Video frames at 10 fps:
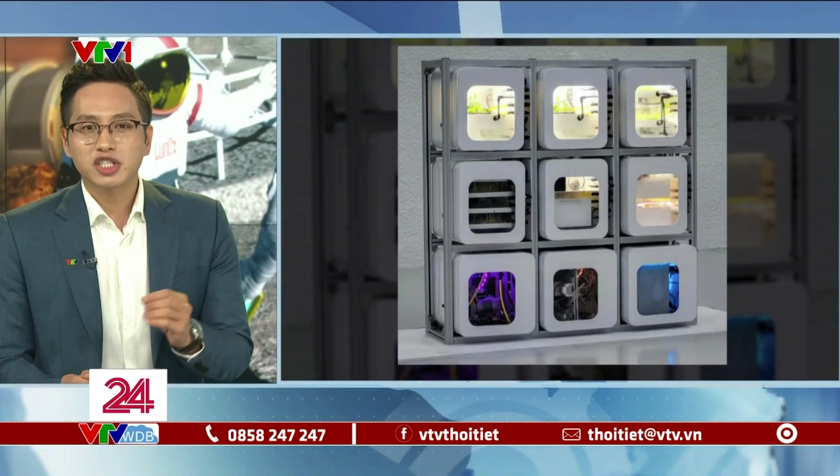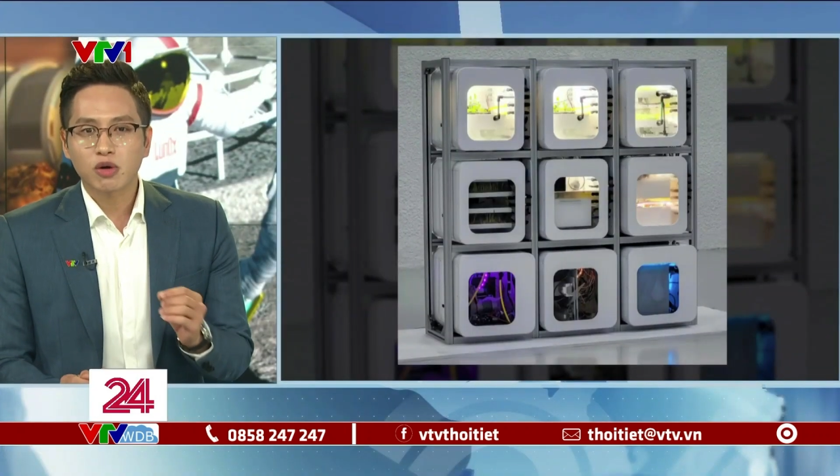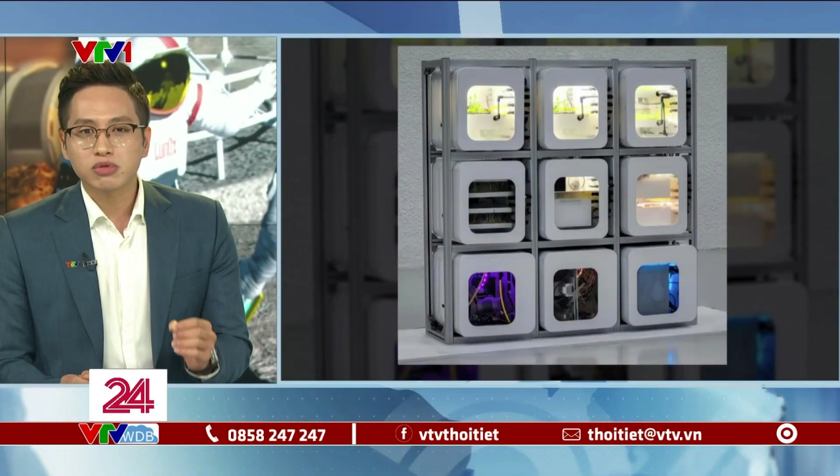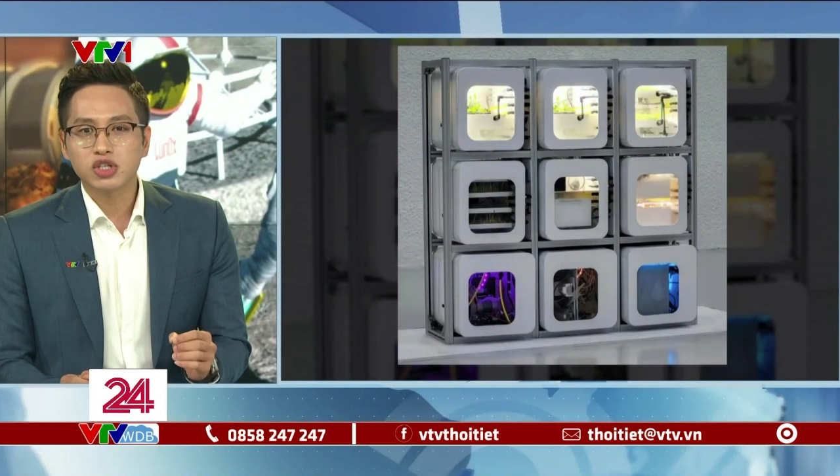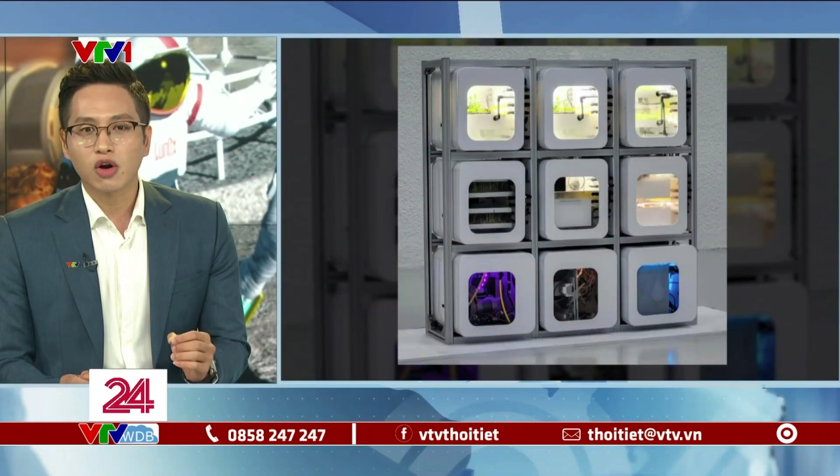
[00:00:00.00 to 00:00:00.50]

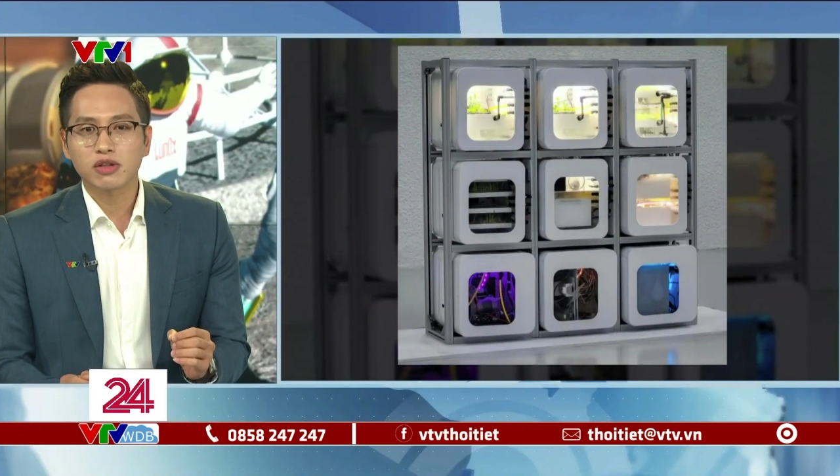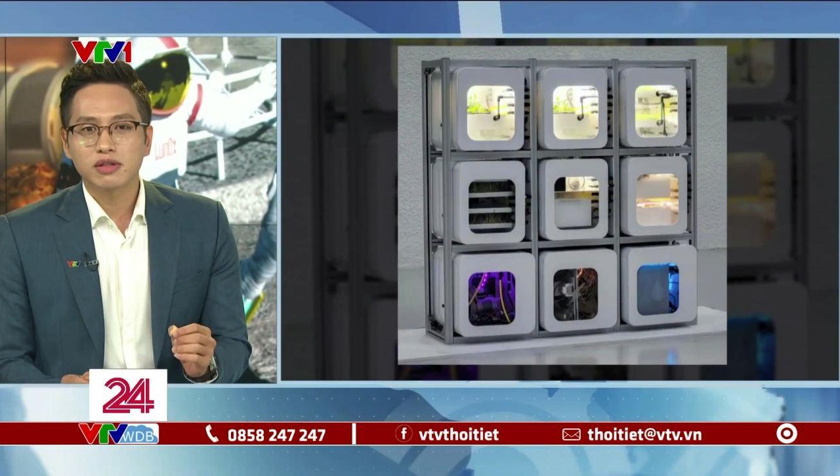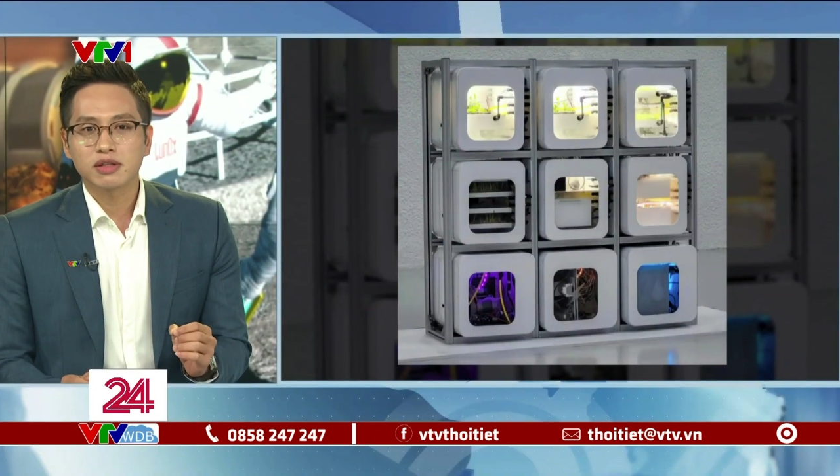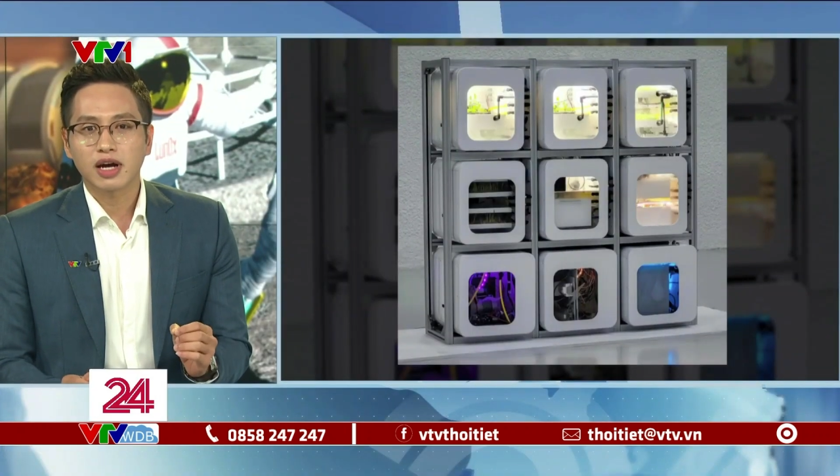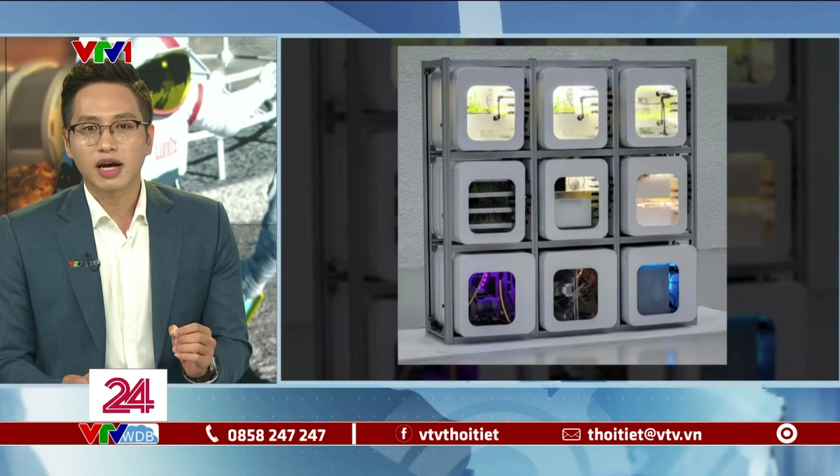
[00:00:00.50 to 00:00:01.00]
trồng trọt
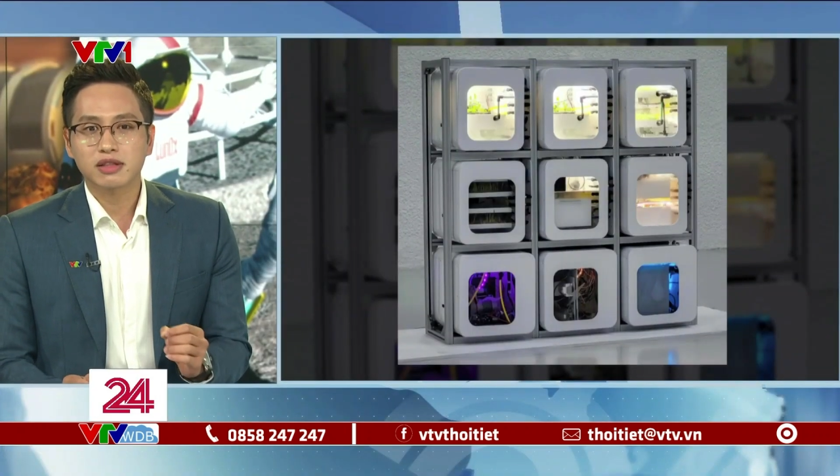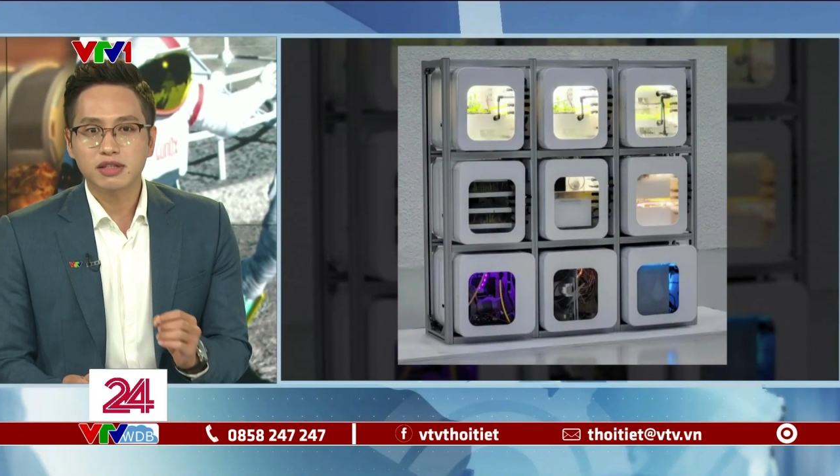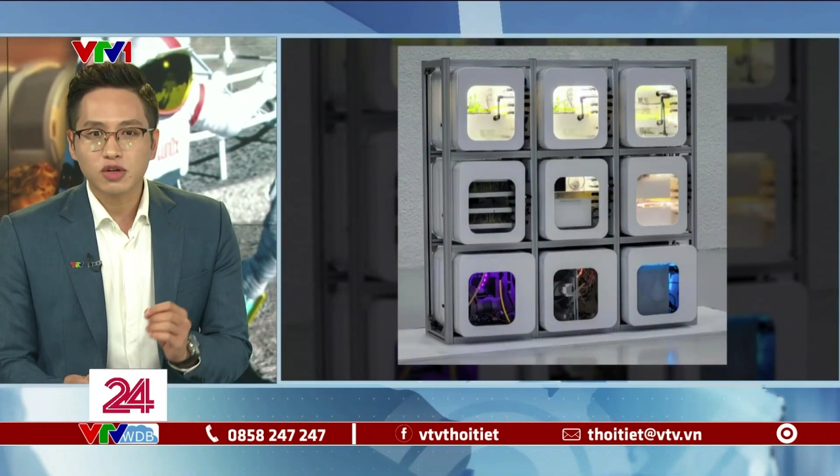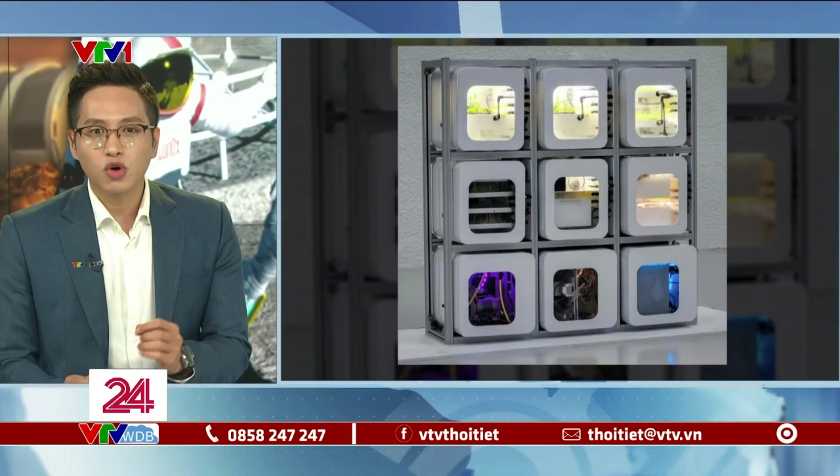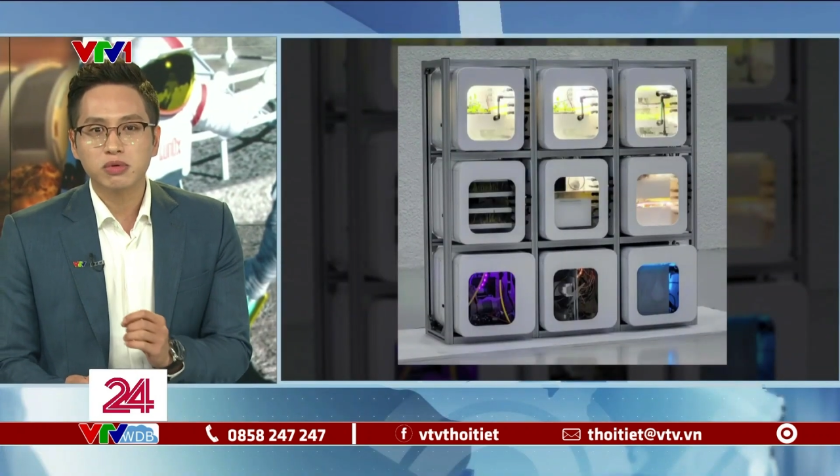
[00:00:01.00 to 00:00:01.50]
à, tự